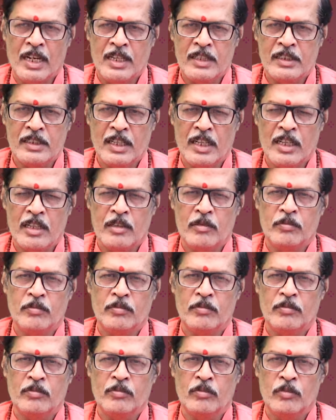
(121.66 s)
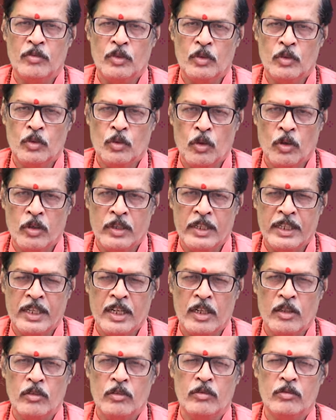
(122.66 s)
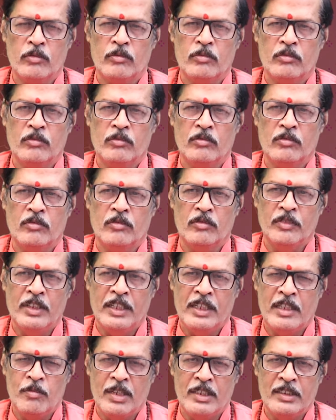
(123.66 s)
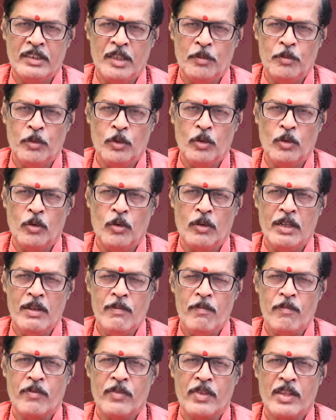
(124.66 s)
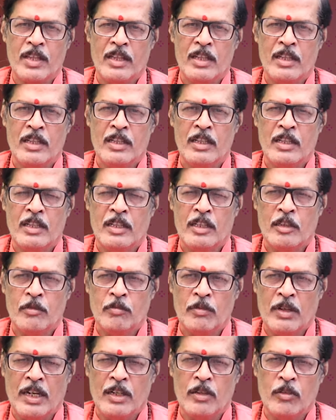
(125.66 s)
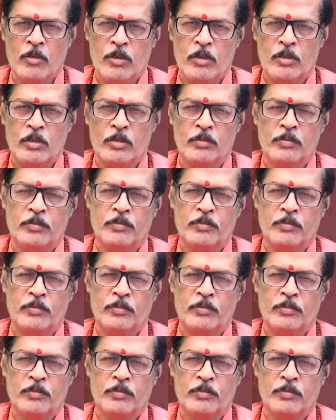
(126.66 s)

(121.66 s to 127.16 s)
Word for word: ఆశ కోరికలు వీటి మధ్య ఎప్పుడు కూడా మానవుడు